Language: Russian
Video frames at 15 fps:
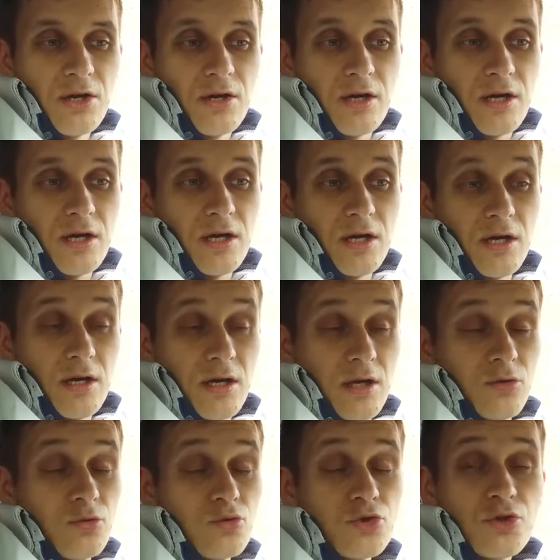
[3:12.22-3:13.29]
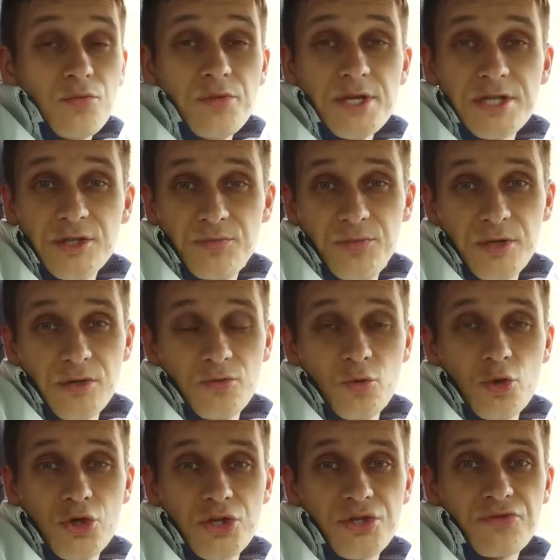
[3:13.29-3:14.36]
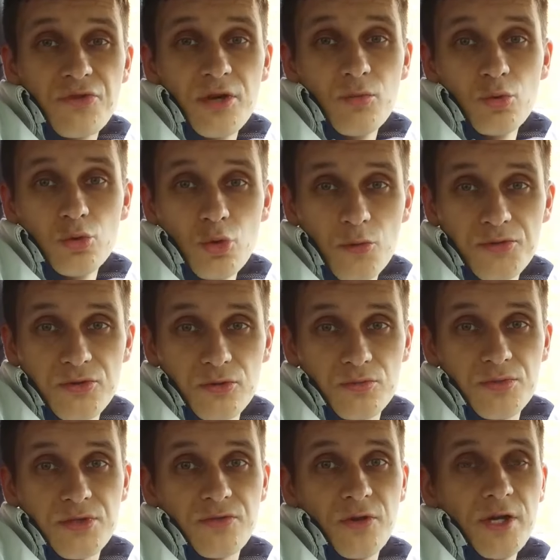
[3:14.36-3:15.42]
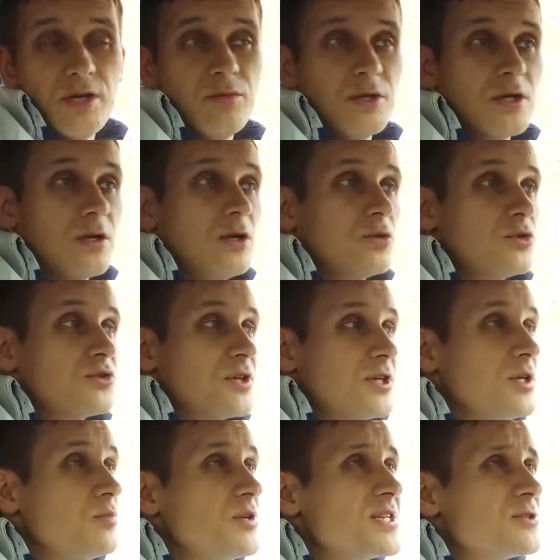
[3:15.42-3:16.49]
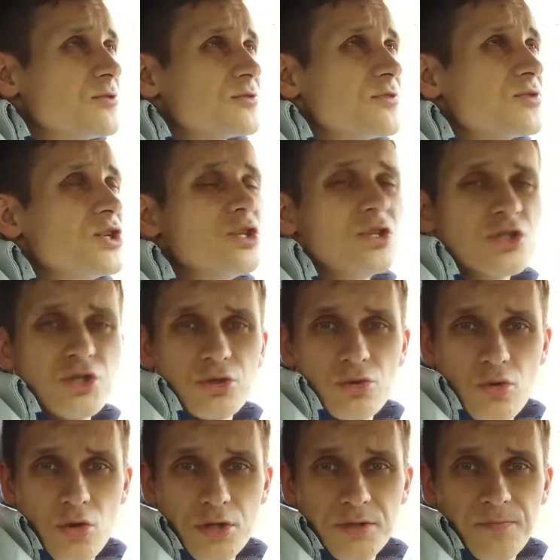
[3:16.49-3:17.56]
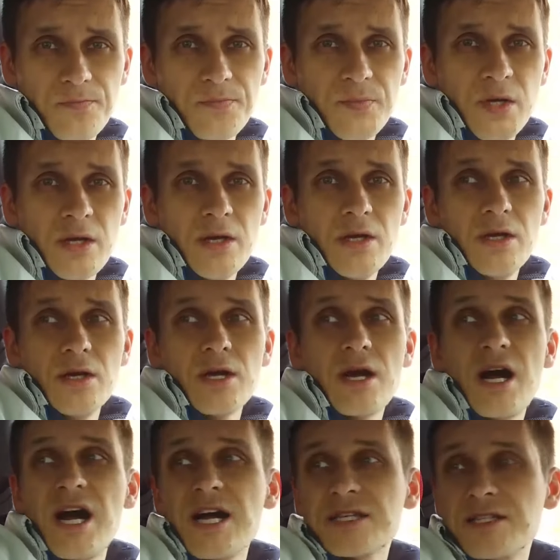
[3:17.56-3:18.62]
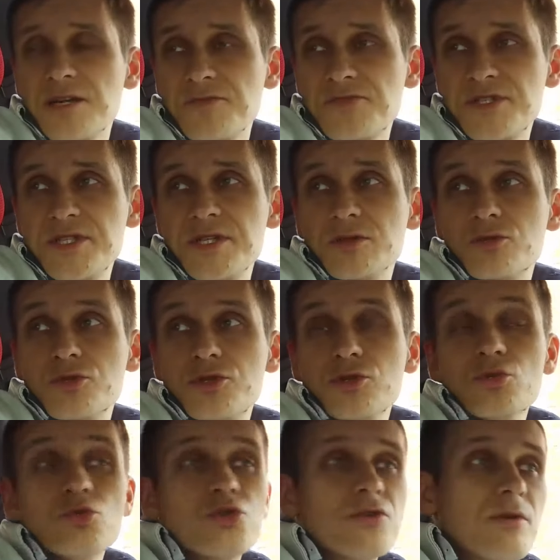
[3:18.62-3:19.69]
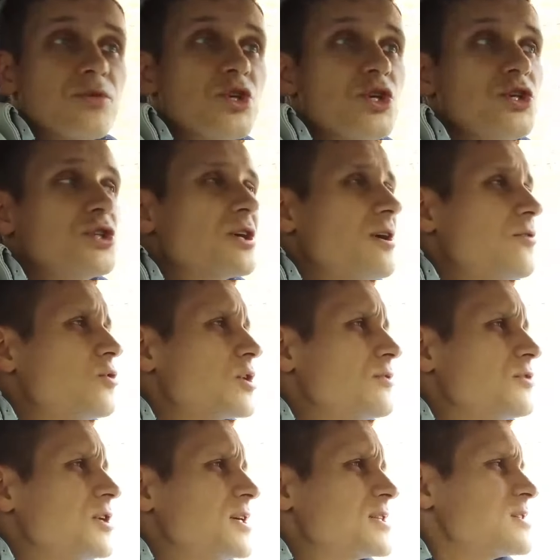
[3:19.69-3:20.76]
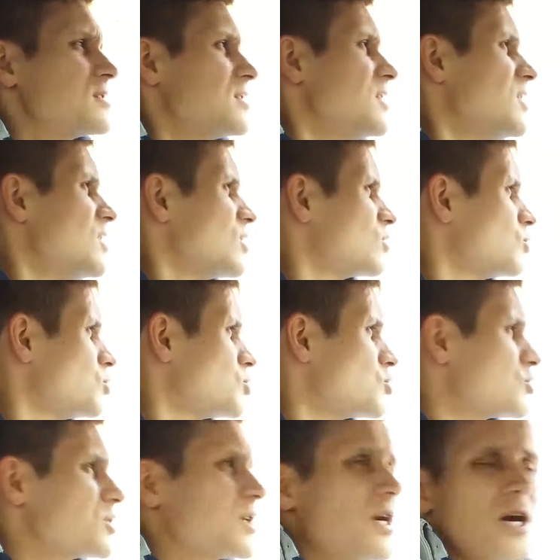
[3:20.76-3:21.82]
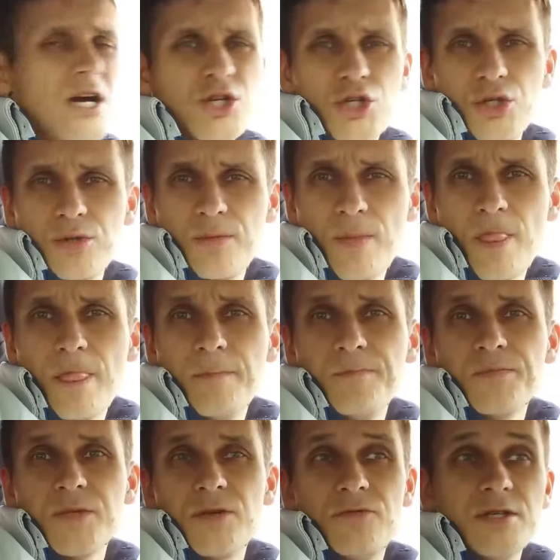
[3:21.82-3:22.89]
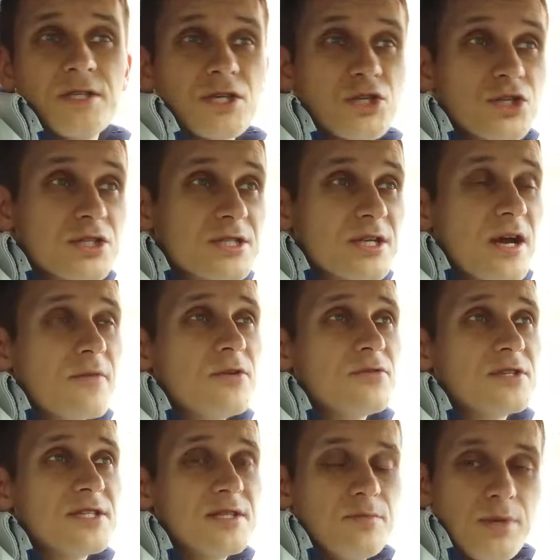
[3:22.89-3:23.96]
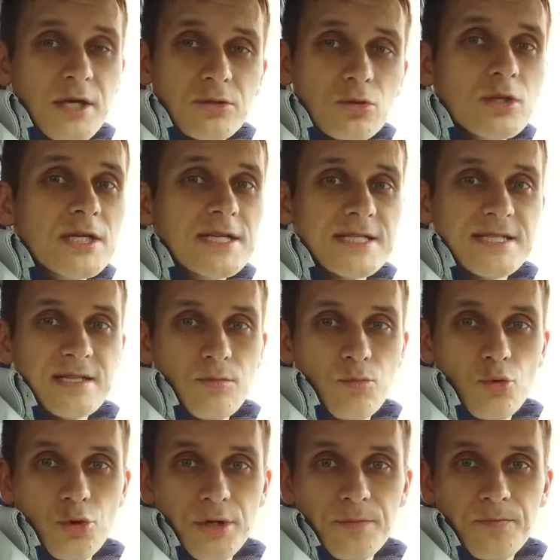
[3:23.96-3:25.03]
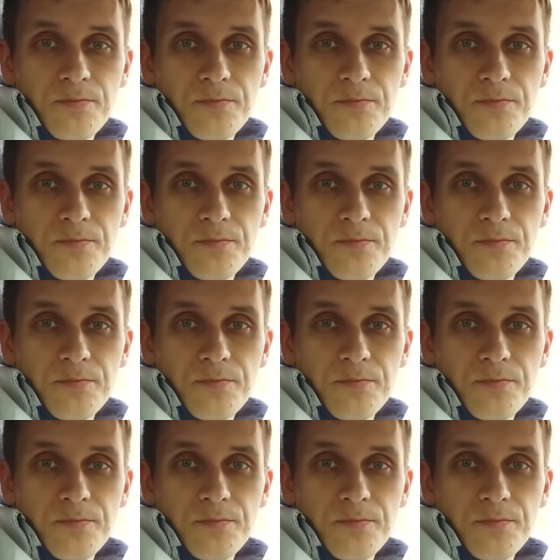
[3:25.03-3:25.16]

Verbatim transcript: А, нужно мыслить в первую очередь своим удобством, своими... То есть такие мысли вас вообще не должны трогать. Как там все, то есть не нужно вообще ни на кого равняться, кто что скажет. Вы должны сравнивать себя только с собой.